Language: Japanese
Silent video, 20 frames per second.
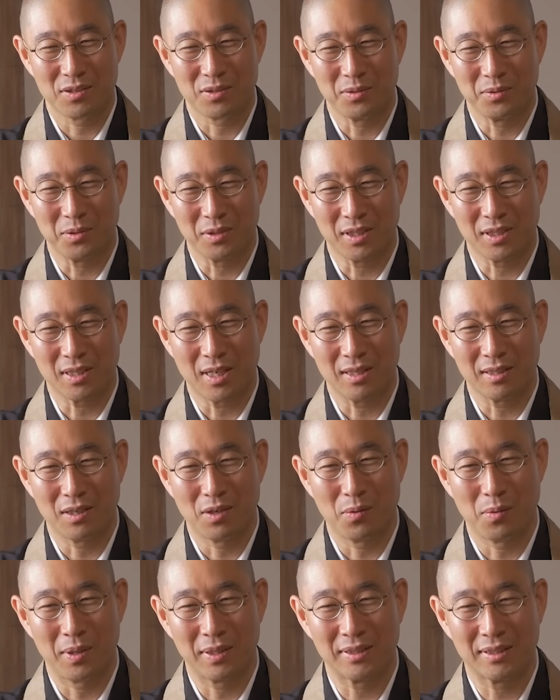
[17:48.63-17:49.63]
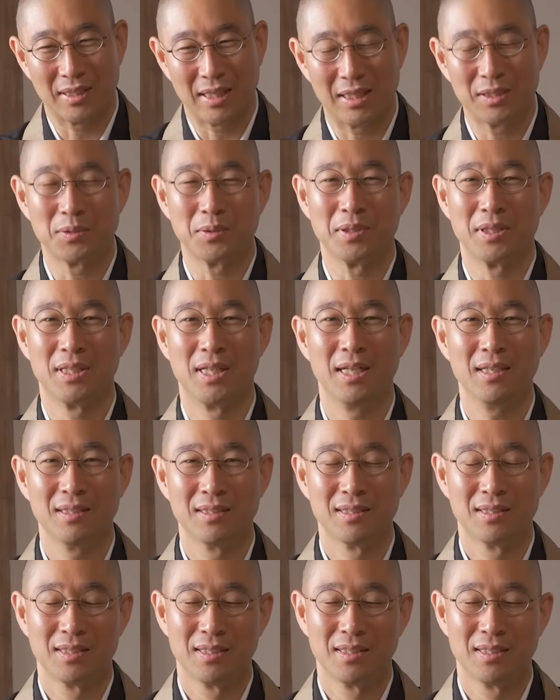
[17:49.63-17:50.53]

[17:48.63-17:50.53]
その期間が終わった後にね